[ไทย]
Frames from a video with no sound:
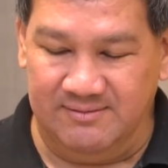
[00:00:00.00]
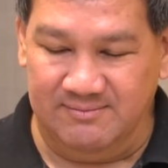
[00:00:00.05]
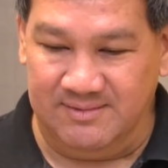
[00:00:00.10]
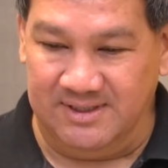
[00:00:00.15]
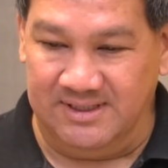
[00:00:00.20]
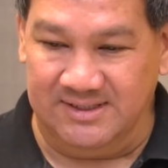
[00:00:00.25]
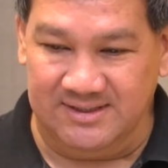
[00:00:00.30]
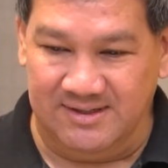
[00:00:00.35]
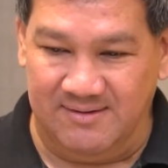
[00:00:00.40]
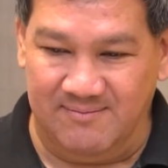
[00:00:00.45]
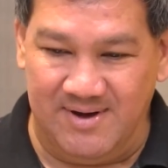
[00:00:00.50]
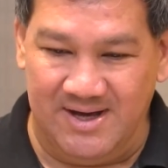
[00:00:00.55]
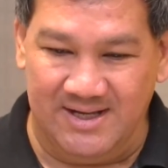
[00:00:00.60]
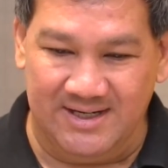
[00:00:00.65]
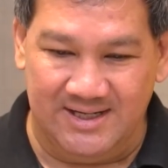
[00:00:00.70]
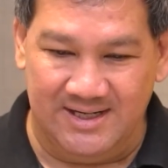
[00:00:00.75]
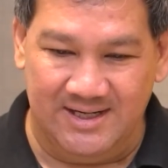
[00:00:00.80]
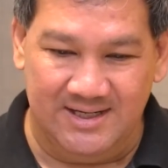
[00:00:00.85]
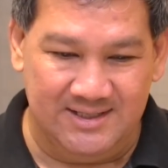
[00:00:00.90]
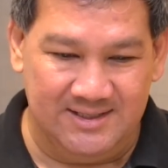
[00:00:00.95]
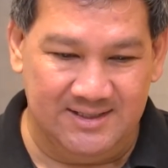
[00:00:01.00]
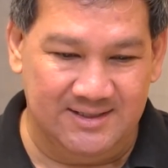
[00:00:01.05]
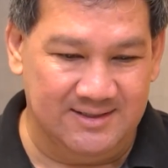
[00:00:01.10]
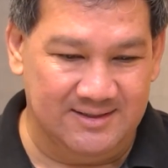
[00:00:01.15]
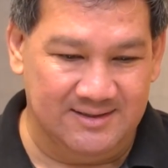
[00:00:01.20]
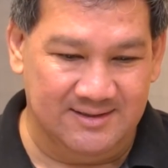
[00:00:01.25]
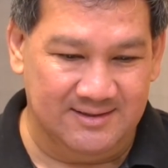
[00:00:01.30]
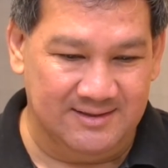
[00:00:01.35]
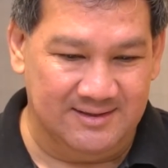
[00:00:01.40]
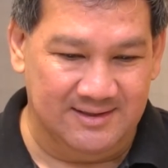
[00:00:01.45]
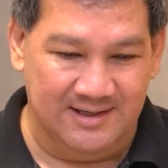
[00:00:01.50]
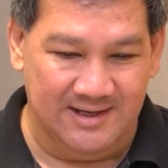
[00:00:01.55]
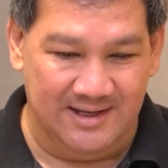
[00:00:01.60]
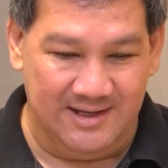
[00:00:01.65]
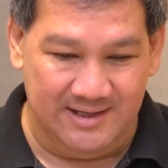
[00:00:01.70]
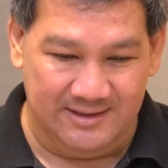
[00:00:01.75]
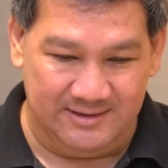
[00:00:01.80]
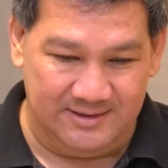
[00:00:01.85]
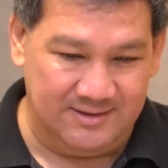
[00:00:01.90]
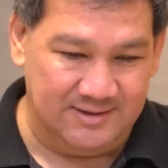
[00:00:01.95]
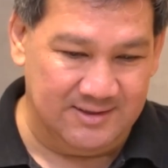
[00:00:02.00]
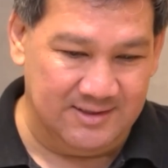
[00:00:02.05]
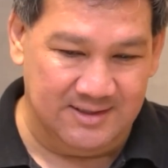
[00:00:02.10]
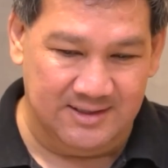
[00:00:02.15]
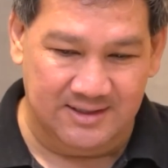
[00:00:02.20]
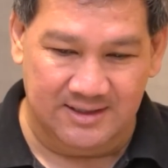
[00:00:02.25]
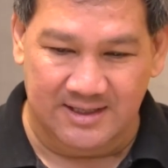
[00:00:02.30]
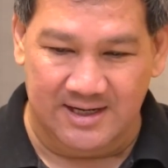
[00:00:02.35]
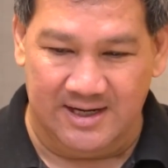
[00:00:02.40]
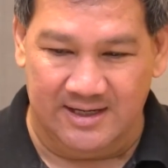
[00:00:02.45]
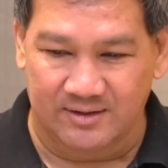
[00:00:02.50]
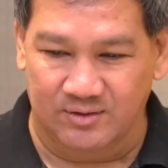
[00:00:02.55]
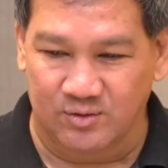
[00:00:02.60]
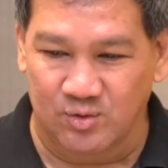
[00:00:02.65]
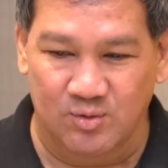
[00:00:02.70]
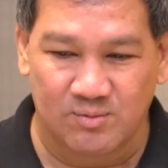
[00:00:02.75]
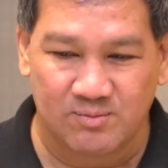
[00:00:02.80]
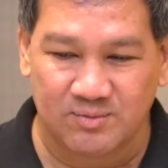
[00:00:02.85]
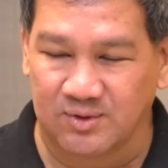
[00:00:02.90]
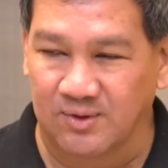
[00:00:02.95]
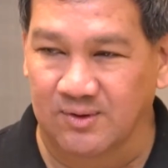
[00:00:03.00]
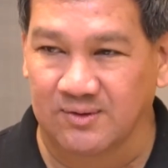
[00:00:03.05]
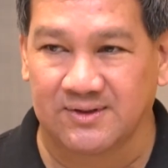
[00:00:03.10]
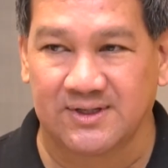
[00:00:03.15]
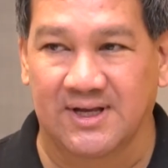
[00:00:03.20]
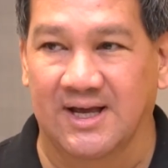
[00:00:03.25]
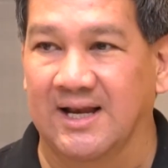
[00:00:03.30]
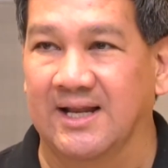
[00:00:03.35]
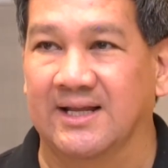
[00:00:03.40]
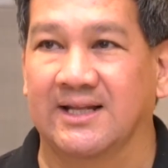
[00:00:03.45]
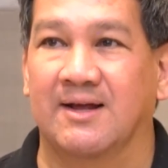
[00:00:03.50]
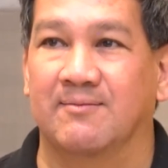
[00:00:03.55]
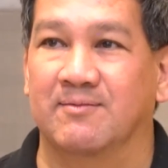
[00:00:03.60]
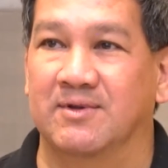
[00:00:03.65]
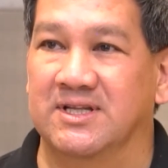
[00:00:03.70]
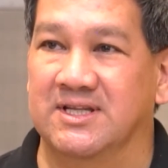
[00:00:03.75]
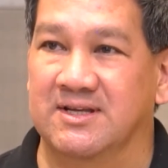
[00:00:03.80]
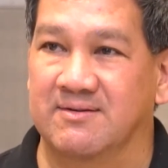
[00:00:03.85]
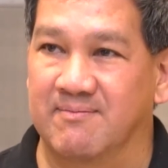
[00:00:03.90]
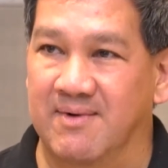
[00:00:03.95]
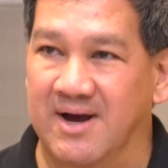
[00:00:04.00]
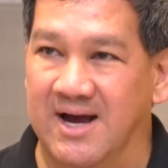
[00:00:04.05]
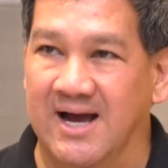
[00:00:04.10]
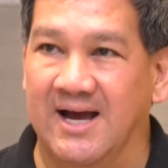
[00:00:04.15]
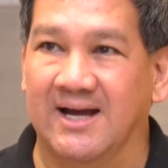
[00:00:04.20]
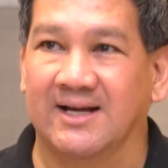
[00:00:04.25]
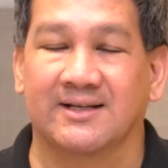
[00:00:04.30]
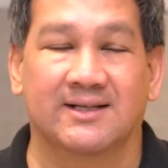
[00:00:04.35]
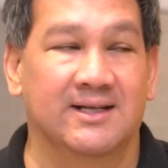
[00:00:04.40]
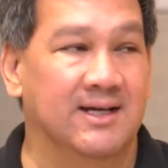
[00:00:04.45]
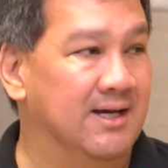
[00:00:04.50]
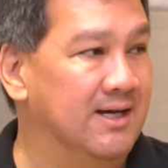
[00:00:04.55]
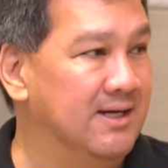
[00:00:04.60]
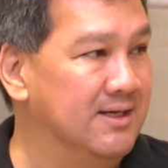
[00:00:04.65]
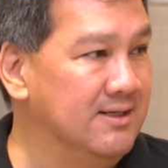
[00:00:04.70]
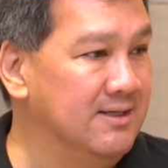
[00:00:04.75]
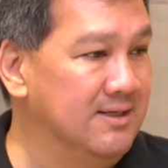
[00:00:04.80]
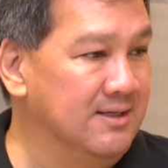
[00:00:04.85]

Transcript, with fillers: มันสามารถใหรายละเอียดที่ดีการคุมโทนเสียงอะไรทำได้ดีมากนะฮะ